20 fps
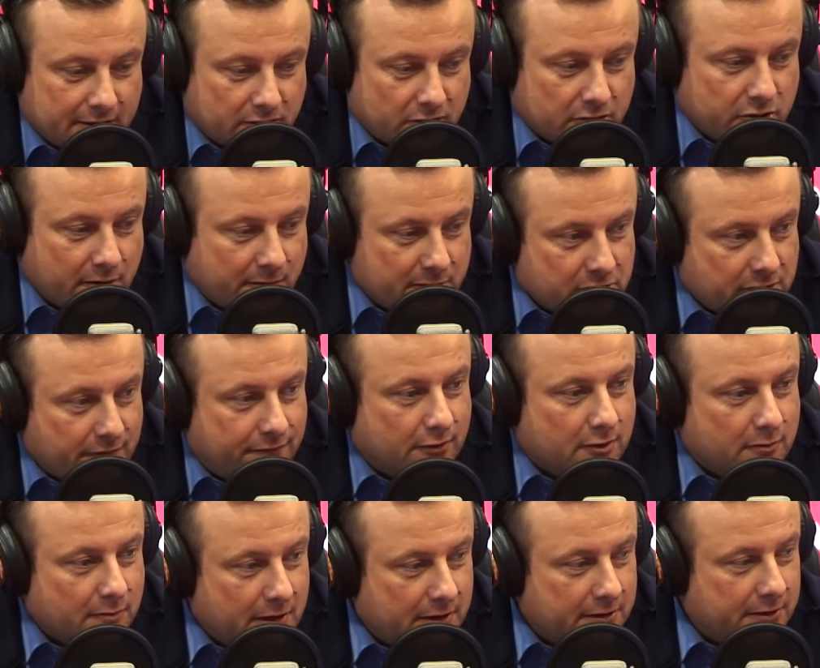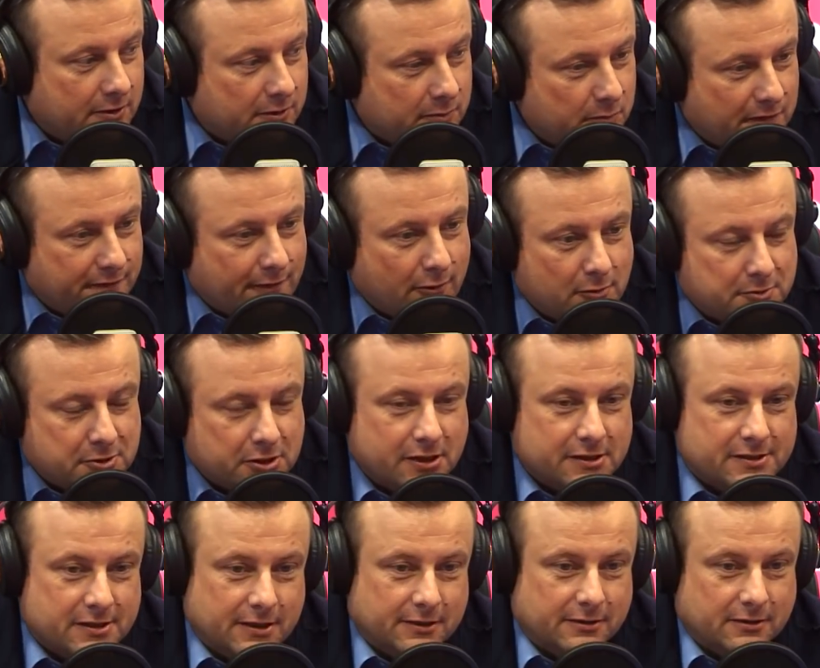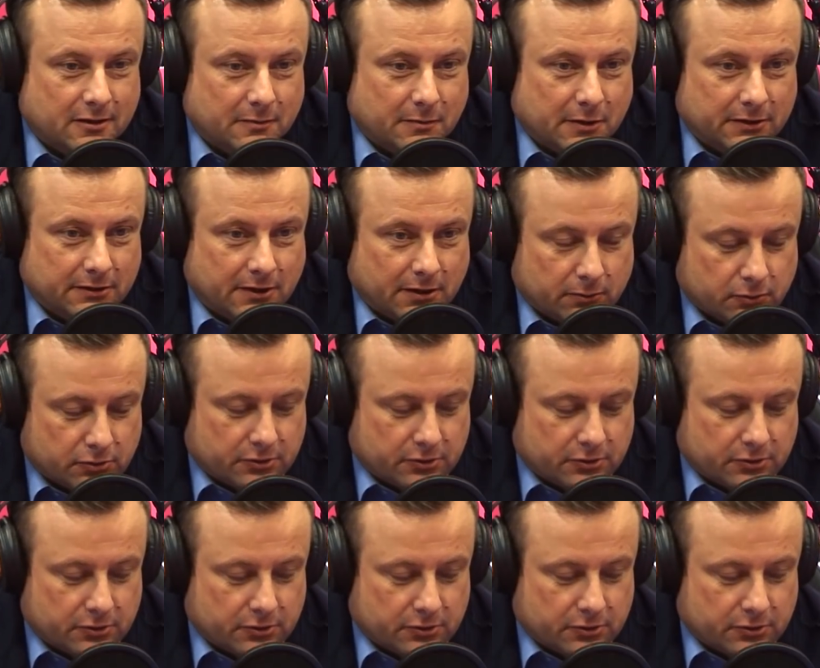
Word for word: to się będzie formalnie odbywało przekazanie tego mandatu?